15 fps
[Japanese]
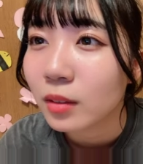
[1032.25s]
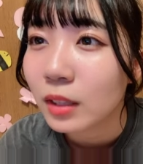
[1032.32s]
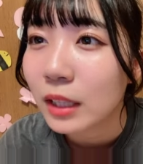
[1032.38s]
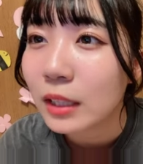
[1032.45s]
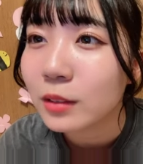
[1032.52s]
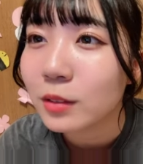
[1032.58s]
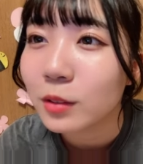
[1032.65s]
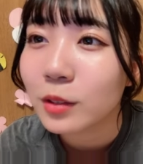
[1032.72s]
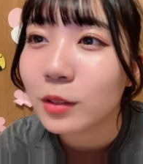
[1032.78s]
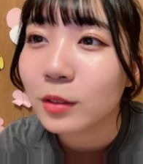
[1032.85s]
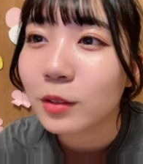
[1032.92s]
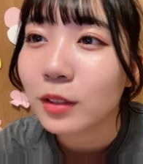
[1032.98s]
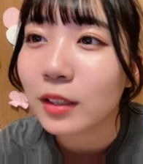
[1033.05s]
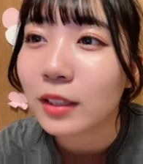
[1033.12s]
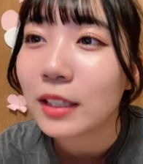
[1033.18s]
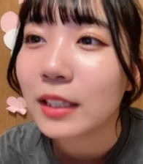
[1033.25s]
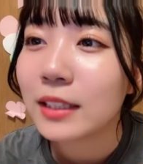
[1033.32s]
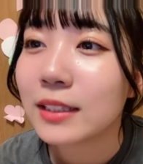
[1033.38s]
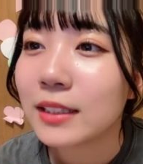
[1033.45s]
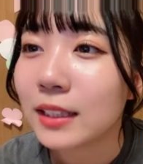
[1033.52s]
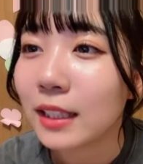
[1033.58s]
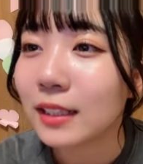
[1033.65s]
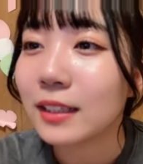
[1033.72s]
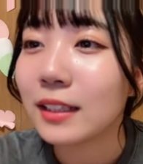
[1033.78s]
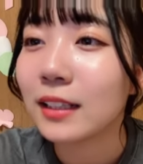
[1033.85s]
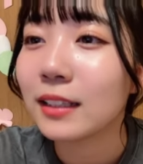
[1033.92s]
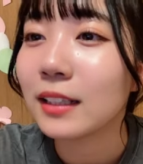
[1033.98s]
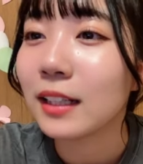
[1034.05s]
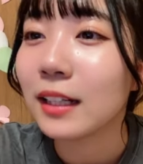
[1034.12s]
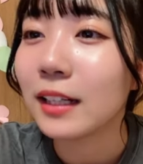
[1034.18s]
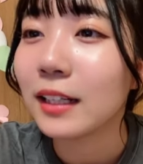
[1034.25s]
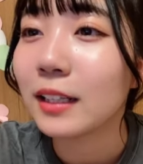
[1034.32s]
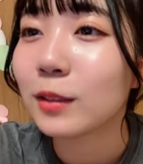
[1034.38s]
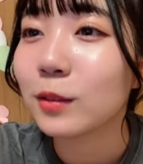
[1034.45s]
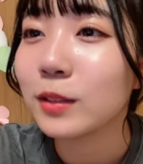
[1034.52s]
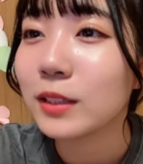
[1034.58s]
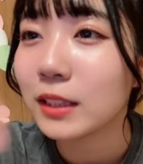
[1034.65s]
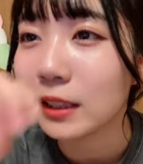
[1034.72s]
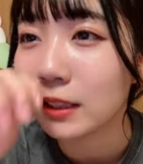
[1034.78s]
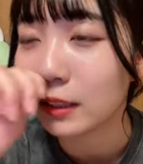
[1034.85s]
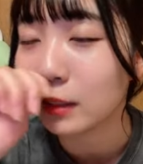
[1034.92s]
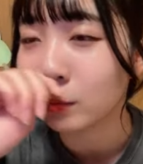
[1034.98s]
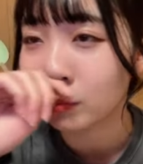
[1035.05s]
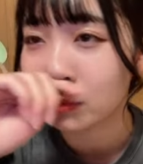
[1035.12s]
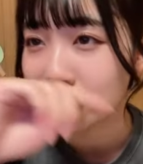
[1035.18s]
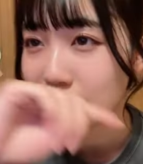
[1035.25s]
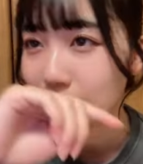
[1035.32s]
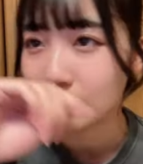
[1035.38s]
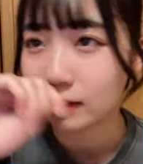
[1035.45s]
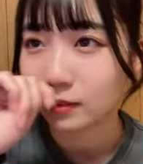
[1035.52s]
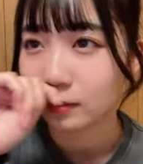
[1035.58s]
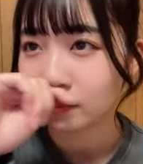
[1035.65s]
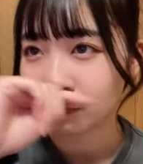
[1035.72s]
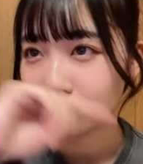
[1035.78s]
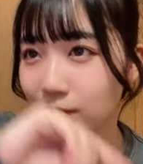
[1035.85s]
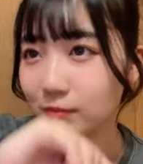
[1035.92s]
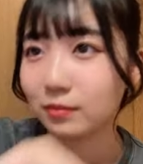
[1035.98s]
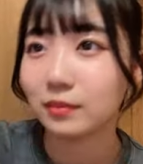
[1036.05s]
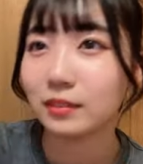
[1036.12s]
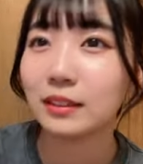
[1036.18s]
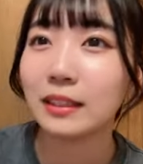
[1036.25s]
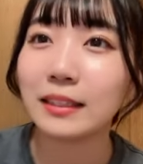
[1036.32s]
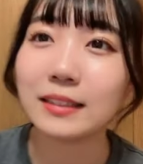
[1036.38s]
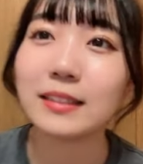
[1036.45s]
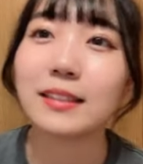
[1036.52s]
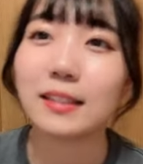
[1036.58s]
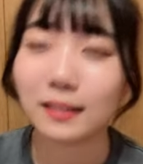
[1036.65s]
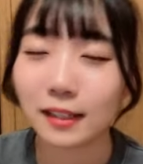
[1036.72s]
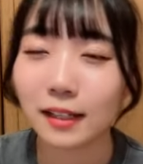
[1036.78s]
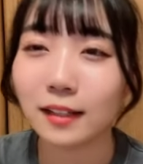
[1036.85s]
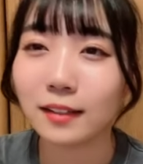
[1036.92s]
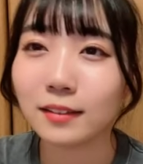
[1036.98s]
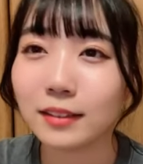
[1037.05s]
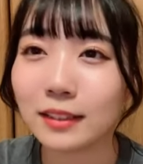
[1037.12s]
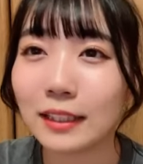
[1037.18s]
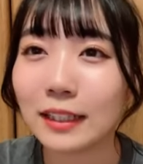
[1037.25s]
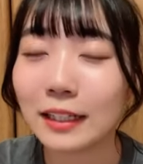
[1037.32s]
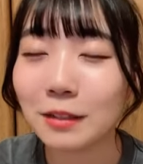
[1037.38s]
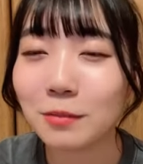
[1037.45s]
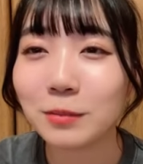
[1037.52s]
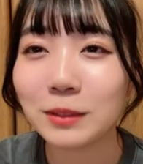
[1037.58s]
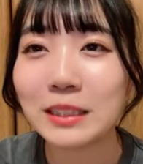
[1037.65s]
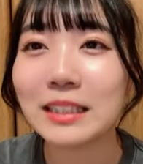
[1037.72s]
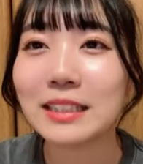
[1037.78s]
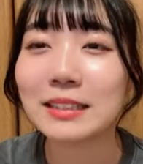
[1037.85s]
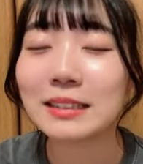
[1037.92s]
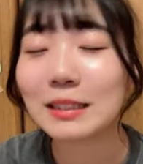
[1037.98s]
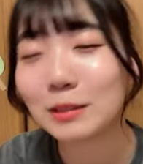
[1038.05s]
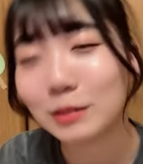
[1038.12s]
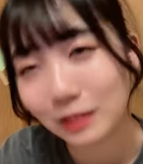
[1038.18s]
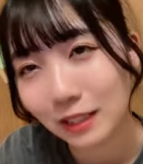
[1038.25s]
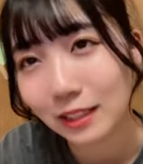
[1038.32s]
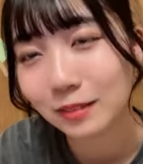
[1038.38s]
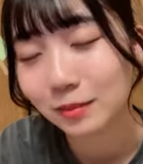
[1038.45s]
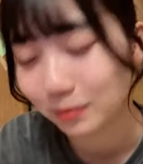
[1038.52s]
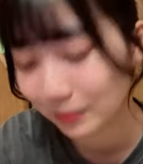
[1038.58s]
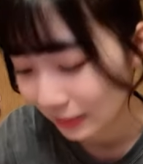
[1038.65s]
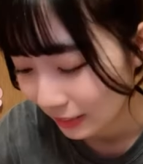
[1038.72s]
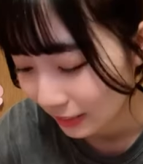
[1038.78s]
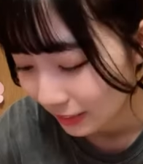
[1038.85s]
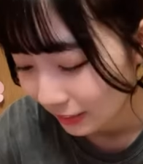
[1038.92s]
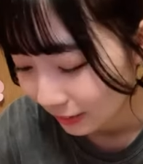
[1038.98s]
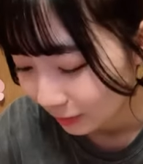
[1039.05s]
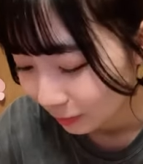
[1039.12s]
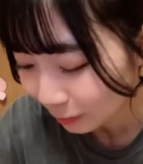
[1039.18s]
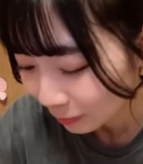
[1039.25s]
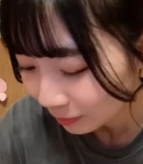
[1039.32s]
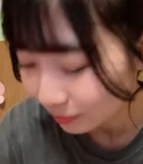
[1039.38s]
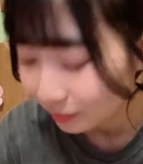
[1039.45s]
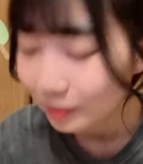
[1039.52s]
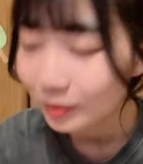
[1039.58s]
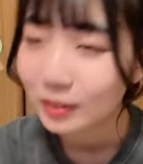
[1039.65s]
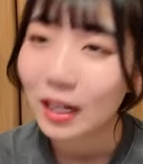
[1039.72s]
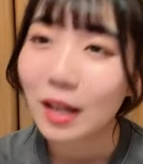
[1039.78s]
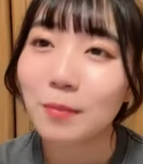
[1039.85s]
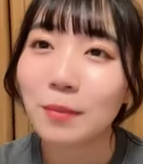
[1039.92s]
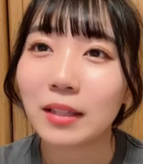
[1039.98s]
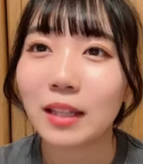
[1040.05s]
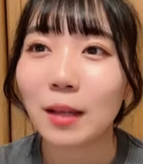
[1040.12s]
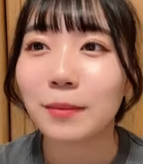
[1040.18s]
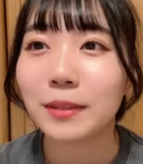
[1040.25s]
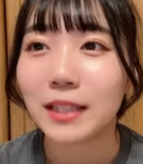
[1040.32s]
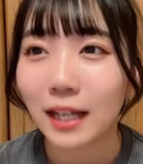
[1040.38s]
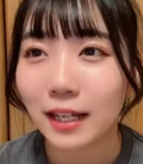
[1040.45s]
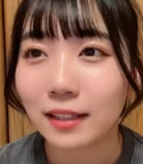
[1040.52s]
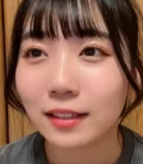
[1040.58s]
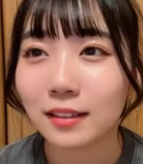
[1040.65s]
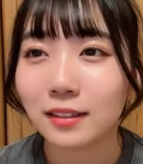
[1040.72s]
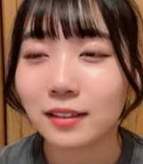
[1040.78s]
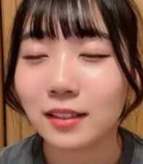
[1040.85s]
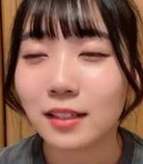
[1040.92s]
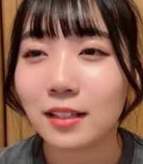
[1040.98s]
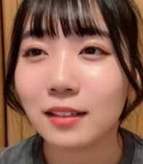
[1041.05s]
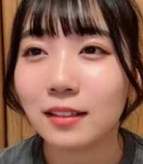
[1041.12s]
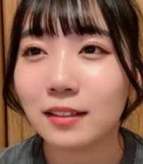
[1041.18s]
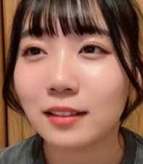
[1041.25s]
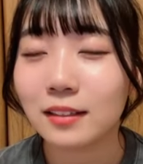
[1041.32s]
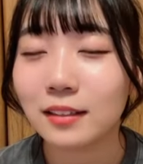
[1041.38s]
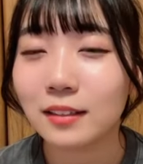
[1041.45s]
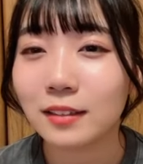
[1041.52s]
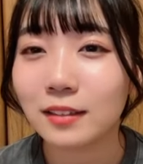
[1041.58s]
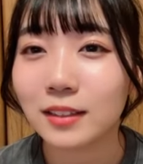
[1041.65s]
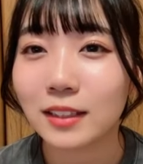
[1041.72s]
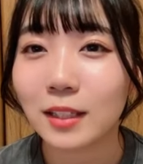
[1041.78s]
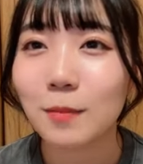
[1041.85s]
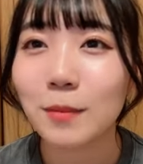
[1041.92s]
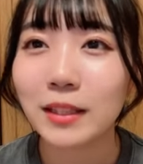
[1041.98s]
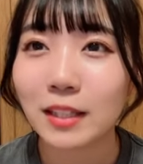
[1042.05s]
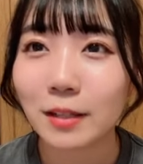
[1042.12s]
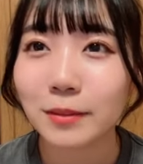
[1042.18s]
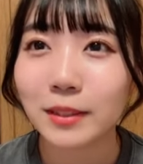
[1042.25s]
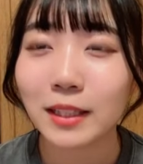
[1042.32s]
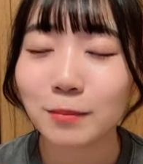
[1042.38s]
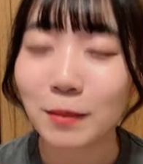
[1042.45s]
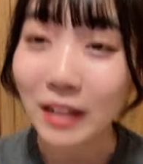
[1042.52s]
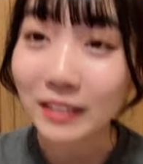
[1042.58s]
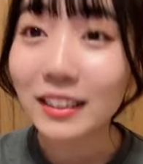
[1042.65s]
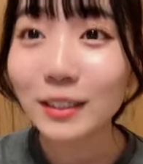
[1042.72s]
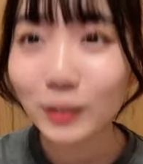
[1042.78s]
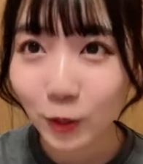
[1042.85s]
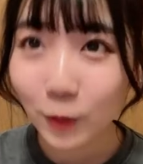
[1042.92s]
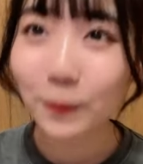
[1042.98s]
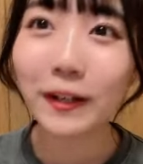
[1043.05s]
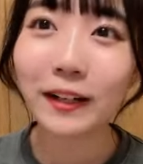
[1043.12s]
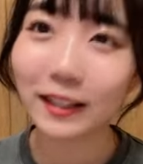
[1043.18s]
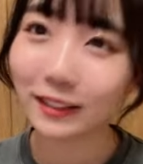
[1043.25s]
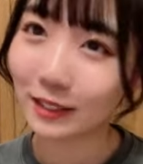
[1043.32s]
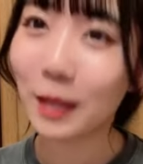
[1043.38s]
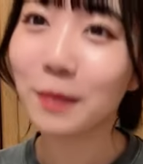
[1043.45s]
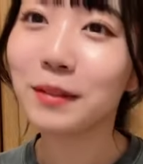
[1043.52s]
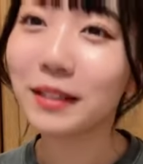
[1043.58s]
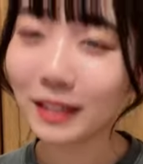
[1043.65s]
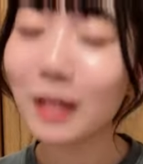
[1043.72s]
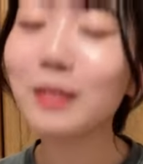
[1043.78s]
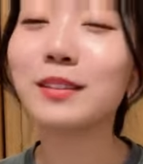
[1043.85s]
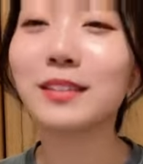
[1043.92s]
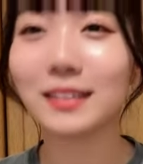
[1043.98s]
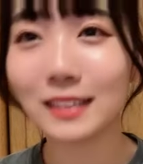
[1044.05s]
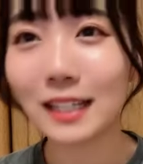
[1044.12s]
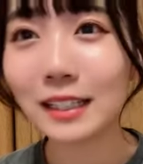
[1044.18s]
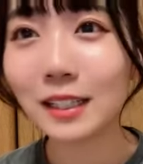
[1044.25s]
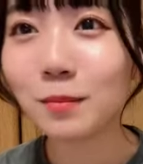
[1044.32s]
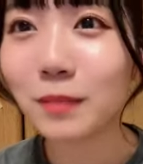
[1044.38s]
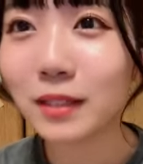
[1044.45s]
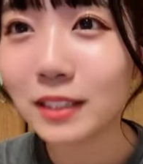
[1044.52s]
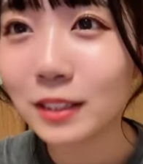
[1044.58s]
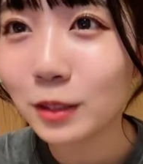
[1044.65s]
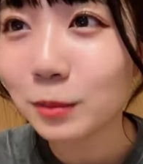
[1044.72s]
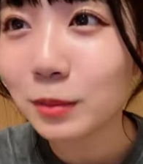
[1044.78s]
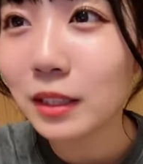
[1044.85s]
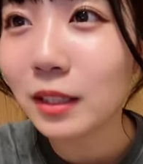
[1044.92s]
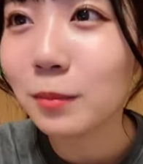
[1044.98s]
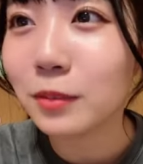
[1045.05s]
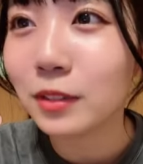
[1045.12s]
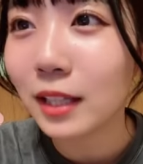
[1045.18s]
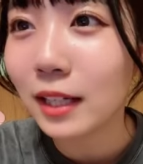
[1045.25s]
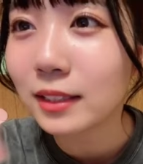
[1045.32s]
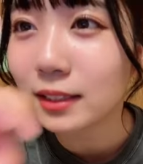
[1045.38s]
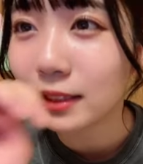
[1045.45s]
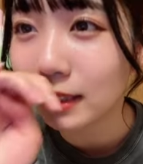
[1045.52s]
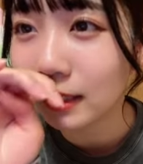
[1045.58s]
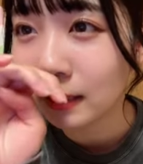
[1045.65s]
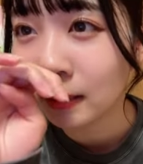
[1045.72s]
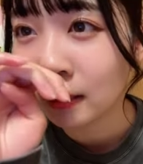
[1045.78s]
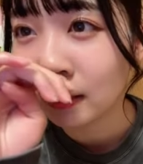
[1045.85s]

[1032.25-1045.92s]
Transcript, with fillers: 関東行く時は根岸か日傘かいはどちらに行きますかネギしかな日高屋もいいんですけどねラーメン食べたいつけ麺食べたい混ぜそばが食べたくて最近混ぜそばがもう大好き